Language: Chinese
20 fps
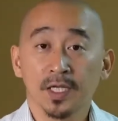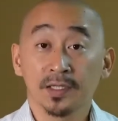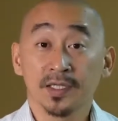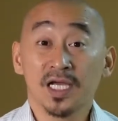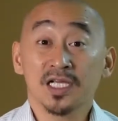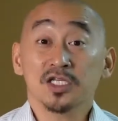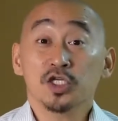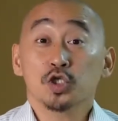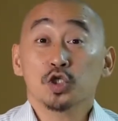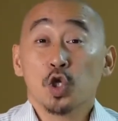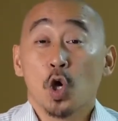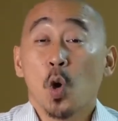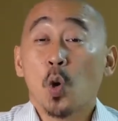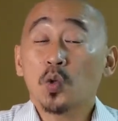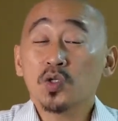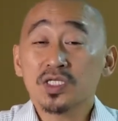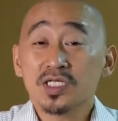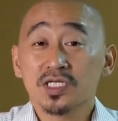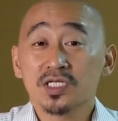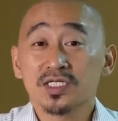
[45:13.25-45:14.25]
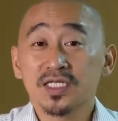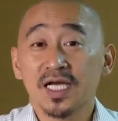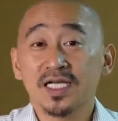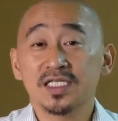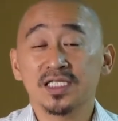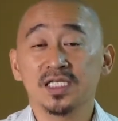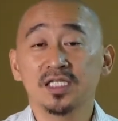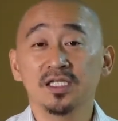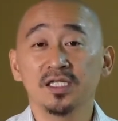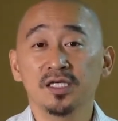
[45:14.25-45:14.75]
但是同时，在
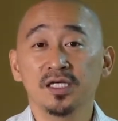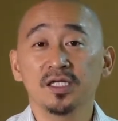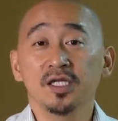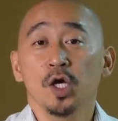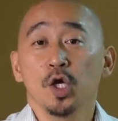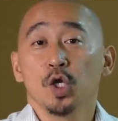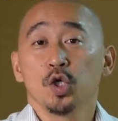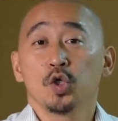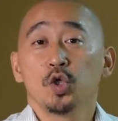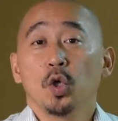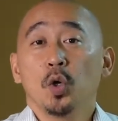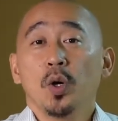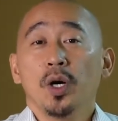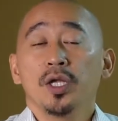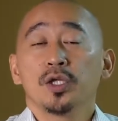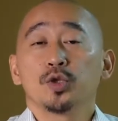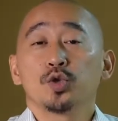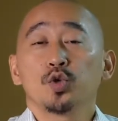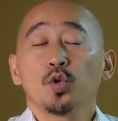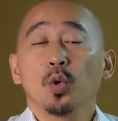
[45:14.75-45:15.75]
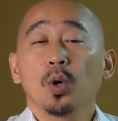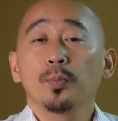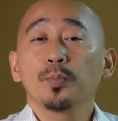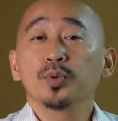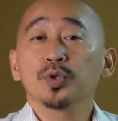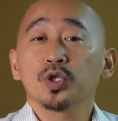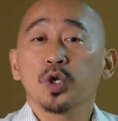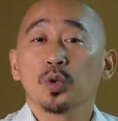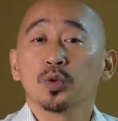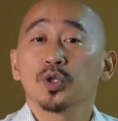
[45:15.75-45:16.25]
今天有很多
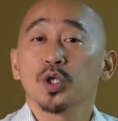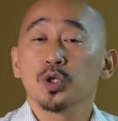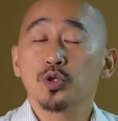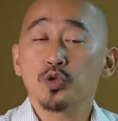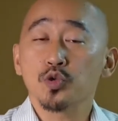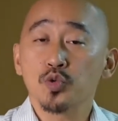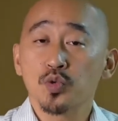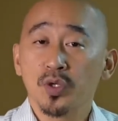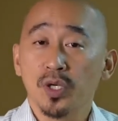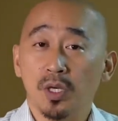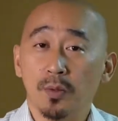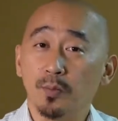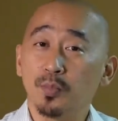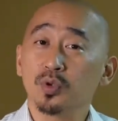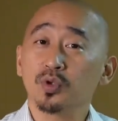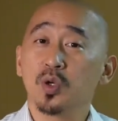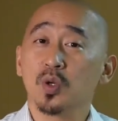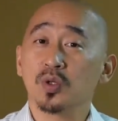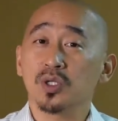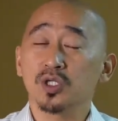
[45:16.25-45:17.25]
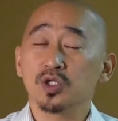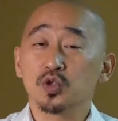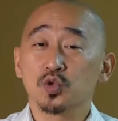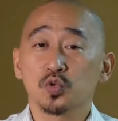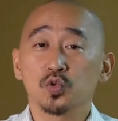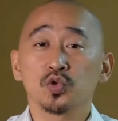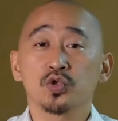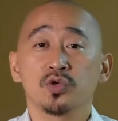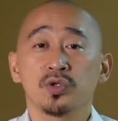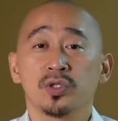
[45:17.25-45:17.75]
不同的语言、不同的
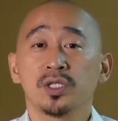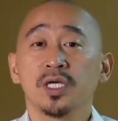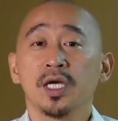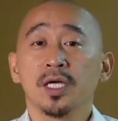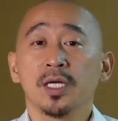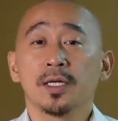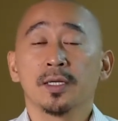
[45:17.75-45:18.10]
族群，